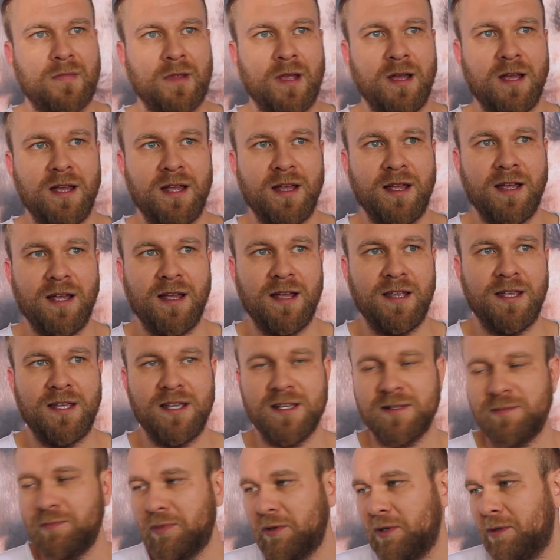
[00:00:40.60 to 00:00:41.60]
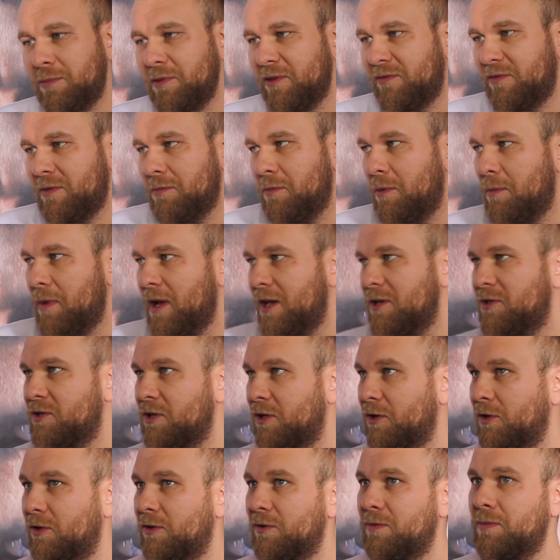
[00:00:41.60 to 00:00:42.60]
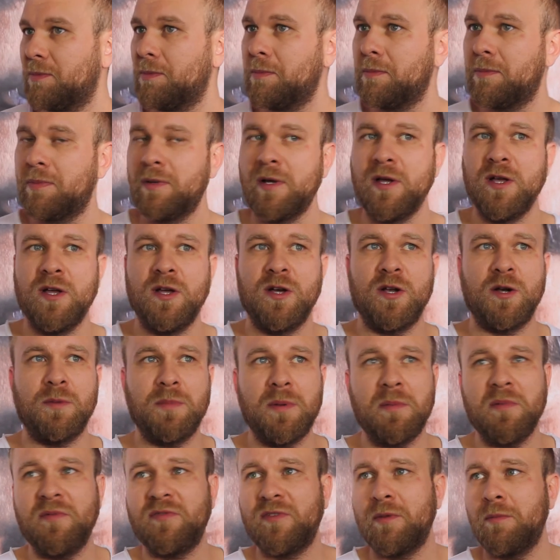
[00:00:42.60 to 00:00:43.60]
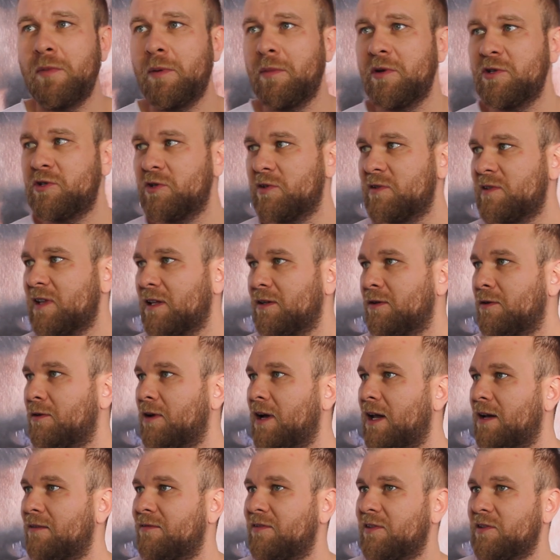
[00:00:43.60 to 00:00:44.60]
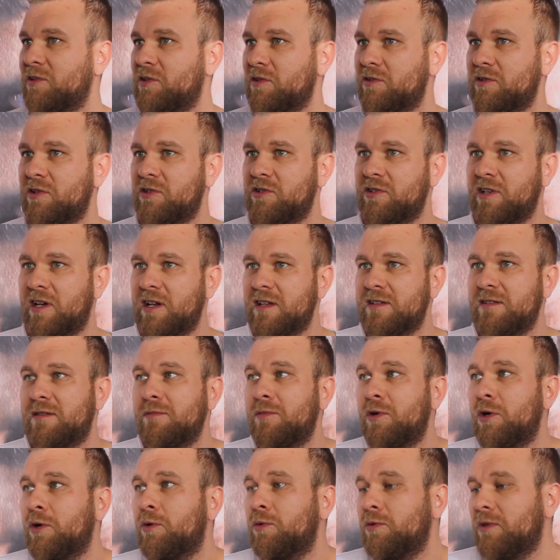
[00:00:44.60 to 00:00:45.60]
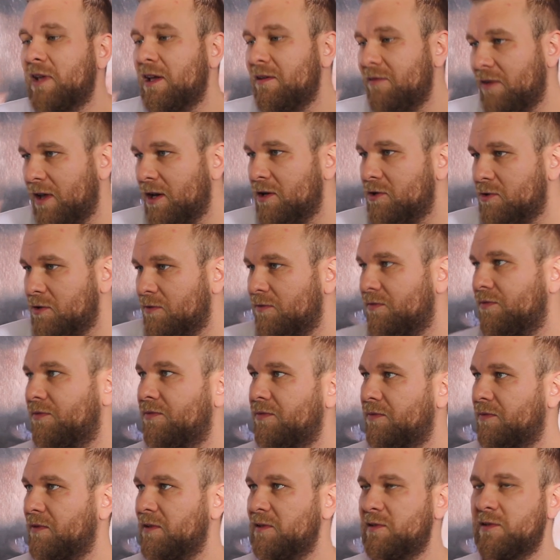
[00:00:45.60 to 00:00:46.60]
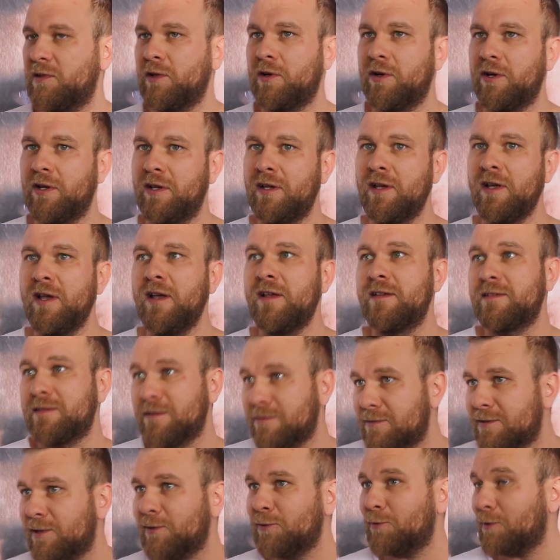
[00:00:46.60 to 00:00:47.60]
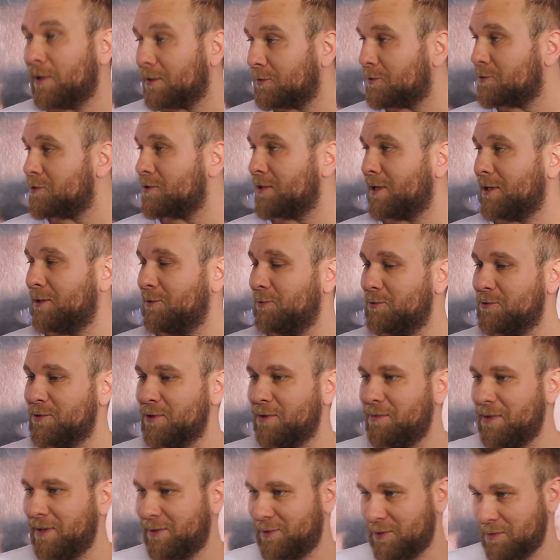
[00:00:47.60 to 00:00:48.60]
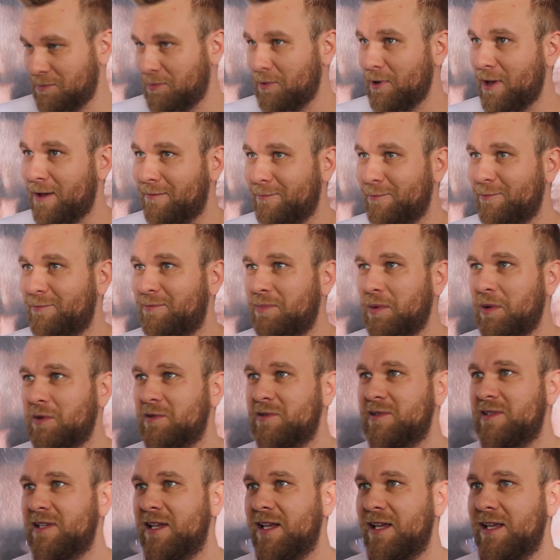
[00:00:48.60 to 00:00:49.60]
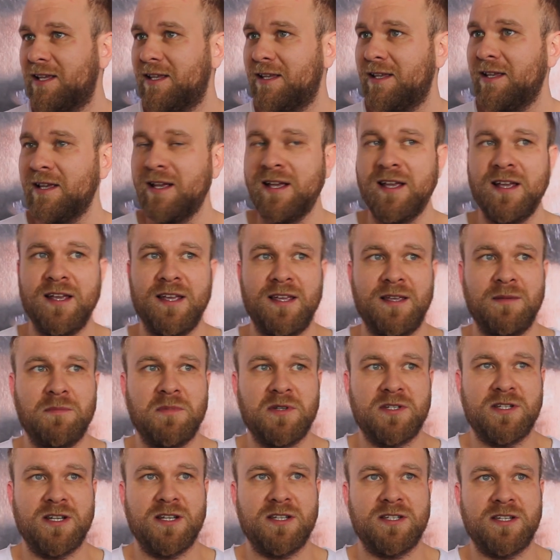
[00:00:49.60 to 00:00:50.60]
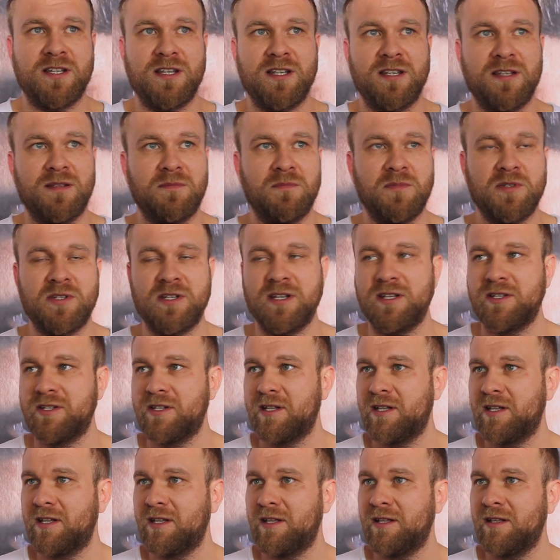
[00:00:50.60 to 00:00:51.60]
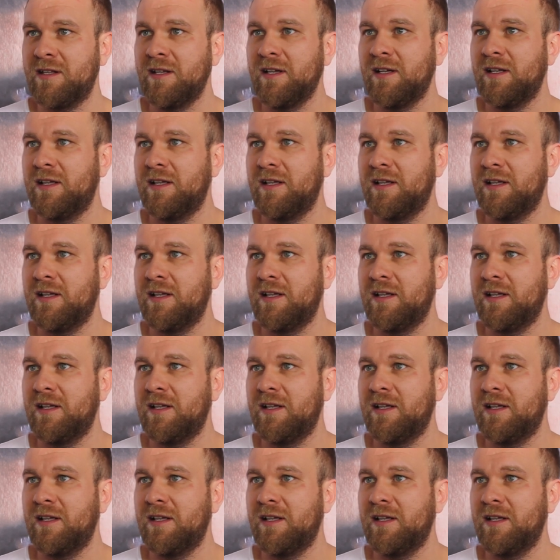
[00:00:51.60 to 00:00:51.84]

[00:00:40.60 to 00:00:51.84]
E, I jest podobnie w tym momencie. No, robimy w tym momencie ostatnią galę w 2014 roku, największą w historii, ze względu na to, że taki duży obiekt się pojawił w Polsce i, i myślę, że, myślę, że